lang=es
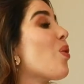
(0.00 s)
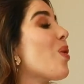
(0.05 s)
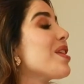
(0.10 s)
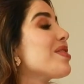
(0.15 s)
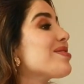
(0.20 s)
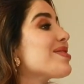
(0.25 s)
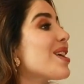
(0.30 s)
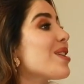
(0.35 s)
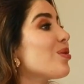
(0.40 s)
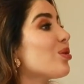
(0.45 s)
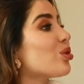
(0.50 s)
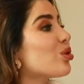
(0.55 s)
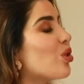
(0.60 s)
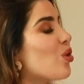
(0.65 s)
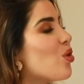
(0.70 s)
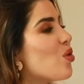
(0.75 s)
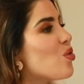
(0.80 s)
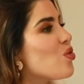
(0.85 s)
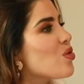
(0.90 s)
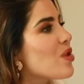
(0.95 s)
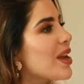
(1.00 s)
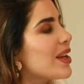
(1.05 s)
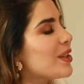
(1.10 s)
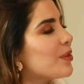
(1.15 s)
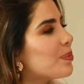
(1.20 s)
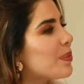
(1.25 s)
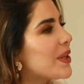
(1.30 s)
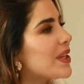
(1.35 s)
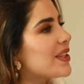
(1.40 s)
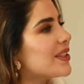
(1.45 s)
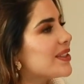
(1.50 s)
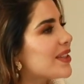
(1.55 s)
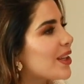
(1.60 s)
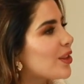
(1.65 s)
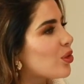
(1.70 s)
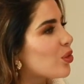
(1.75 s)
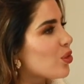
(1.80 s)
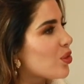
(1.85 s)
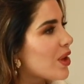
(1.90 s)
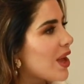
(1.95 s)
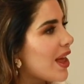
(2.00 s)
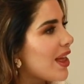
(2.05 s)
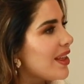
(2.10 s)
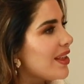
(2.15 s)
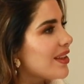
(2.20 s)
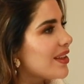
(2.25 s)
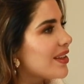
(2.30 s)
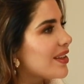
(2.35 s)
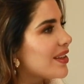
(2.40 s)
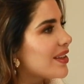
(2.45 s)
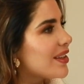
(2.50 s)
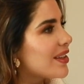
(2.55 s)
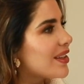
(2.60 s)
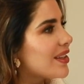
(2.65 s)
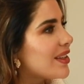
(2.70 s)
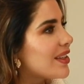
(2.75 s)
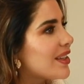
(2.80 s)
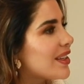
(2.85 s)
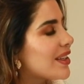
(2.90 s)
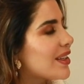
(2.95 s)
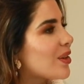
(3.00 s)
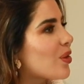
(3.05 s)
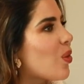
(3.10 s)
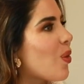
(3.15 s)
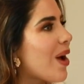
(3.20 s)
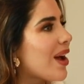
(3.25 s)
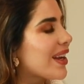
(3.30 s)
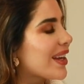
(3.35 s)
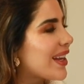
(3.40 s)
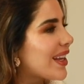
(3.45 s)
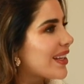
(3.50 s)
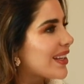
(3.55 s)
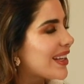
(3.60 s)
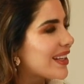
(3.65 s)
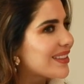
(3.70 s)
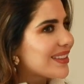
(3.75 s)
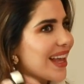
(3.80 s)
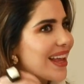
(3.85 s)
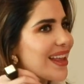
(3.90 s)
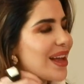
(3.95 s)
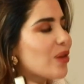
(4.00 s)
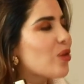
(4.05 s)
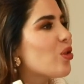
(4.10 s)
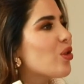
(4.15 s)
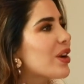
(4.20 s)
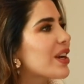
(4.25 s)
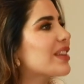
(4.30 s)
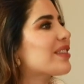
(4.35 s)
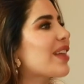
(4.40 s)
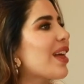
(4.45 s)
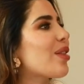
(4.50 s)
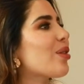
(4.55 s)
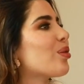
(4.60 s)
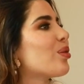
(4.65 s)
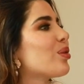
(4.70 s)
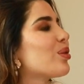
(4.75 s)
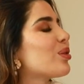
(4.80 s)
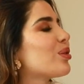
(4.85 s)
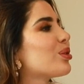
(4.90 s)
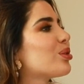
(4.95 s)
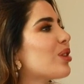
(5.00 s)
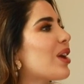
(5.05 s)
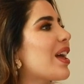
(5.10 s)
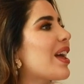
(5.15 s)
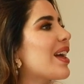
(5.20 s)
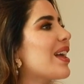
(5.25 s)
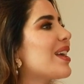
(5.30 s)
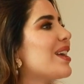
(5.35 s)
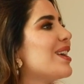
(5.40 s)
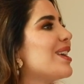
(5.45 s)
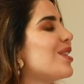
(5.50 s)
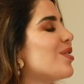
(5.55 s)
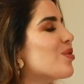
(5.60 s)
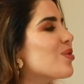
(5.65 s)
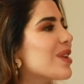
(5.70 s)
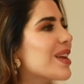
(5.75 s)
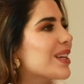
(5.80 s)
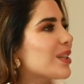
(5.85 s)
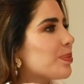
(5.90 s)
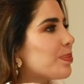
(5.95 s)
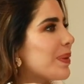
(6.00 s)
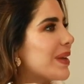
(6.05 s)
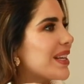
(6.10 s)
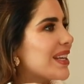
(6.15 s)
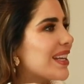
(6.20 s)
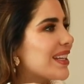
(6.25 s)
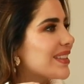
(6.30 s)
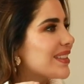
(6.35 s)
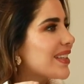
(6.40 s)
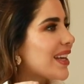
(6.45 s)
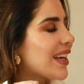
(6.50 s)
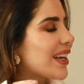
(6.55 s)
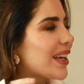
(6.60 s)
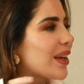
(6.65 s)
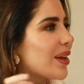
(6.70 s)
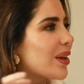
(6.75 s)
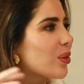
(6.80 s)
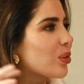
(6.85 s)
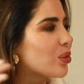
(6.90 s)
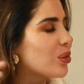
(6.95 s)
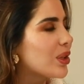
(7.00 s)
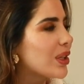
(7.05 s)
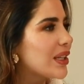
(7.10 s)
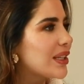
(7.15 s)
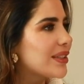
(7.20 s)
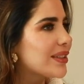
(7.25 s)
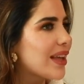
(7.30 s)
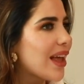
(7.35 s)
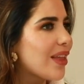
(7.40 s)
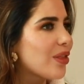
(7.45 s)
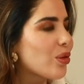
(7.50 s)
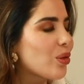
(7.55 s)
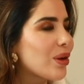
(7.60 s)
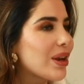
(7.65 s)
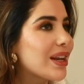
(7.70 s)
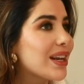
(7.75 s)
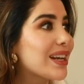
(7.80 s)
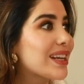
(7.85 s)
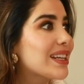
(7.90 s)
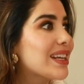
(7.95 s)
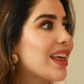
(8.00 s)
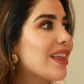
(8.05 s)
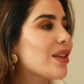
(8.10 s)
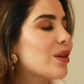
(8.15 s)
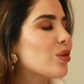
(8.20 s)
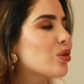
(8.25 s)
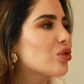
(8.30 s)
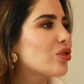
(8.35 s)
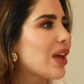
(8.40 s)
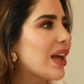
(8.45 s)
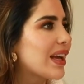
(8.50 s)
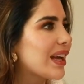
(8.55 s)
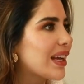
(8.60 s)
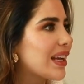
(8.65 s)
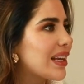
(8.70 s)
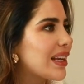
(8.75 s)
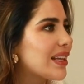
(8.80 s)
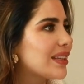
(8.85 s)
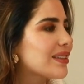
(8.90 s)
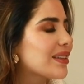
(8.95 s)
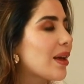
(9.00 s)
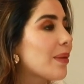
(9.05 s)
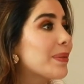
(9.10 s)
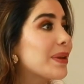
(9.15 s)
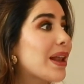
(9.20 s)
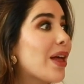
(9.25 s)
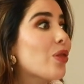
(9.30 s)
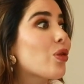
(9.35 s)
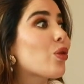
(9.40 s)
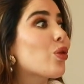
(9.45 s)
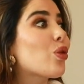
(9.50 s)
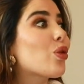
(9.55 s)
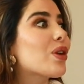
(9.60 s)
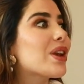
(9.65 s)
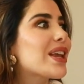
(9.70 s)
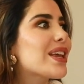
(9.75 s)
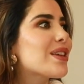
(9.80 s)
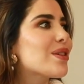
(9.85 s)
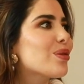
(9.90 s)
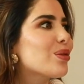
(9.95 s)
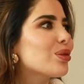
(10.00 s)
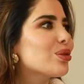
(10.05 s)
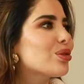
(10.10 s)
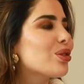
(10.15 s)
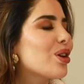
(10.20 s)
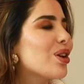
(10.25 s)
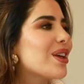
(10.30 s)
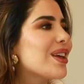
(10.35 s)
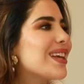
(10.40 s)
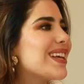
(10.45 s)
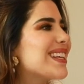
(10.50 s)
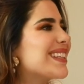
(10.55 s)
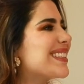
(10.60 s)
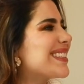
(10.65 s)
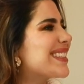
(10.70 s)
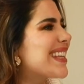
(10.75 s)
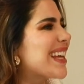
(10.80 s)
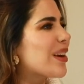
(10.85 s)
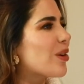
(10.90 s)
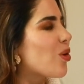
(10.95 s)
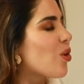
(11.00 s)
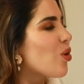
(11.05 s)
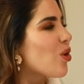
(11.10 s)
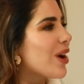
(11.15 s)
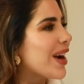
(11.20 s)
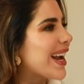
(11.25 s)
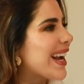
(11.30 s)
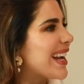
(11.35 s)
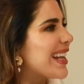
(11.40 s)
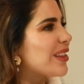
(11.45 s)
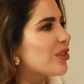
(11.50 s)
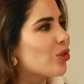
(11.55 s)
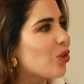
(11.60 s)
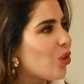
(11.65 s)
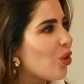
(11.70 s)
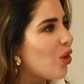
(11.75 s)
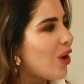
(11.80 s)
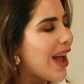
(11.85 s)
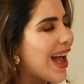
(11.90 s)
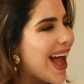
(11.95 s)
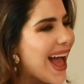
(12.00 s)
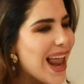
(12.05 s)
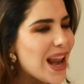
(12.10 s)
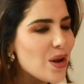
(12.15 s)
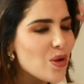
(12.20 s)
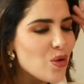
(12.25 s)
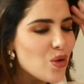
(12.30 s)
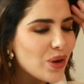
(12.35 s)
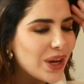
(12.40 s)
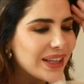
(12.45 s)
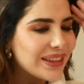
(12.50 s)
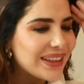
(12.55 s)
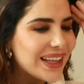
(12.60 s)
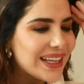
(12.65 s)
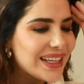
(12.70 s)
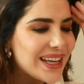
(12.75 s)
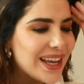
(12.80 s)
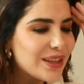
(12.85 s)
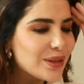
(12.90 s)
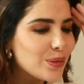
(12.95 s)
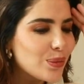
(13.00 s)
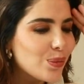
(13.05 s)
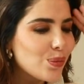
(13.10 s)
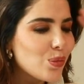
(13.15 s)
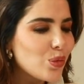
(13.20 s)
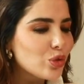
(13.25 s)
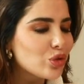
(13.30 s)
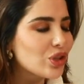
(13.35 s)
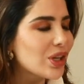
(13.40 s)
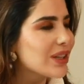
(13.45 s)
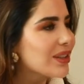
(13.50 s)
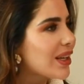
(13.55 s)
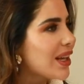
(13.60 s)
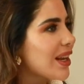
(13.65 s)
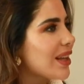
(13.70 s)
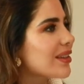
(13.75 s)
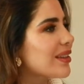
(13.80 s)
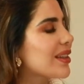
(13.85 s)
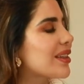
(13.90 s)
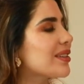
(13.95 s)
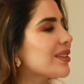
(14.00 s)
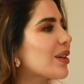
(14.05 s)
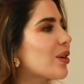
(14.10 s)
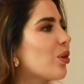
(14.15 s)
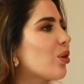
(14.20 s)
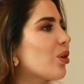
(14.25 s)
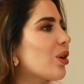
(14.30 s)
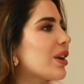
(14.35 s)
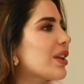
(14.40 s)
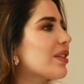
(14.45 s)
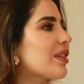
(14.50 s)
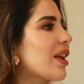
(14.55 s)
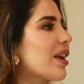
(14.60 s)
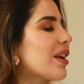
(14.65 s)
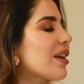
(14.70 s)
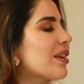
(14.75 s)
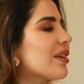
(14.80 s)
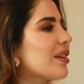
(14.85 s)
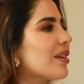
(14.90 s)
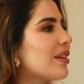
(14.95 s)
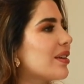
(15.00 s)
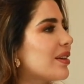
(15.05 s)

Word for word: cuéntanos una experiencia tuya que, que se haya concretado. O sea, una experiencia que utilizando la energía de los ángeles, caminando con ellos, se concretó algo que tenías muchas ganas de que se concretara?